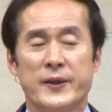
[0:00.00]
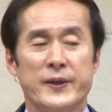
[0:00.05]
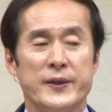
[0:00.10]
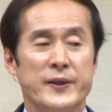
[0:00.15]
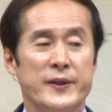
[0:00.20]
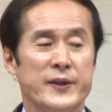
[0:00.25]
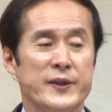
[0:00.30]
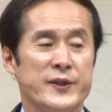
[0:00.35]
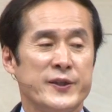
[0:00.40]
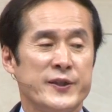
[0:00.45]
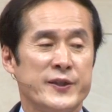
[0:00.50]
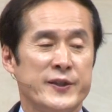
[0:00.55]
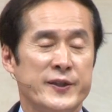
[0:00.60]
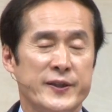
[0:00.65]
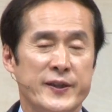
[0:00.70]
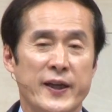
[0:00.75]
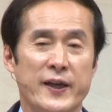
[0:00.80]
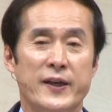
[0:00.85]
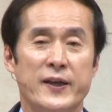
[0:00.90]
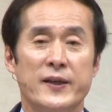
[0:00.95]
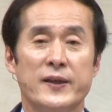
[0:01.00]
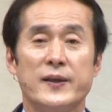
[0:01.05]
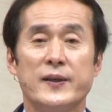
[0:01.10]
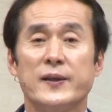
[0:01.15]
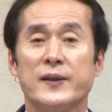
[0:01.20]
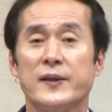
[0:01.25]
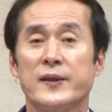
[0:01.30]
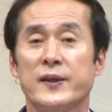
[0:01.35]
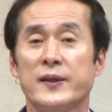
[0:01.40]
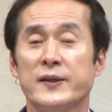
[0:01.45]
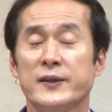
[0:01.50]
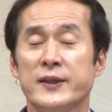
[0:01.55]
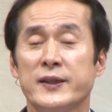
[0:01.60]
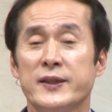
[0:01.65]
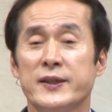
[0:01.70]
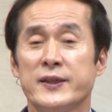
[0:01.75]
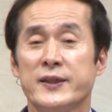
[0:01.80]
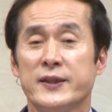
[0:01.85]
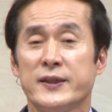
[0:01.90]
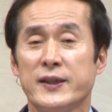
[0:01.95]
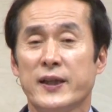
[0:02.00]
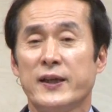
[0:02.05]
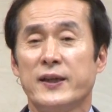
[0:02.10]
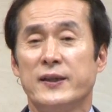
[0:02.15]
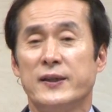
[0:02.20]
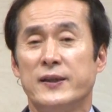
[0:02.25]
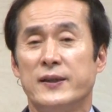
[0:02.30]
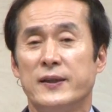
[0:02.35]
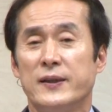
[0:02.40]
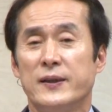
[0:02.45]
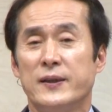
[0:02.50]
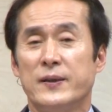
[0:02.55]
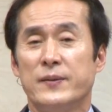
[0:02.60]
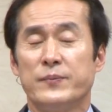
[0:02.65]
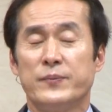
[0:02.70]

이 시대에 어그러지는 시대를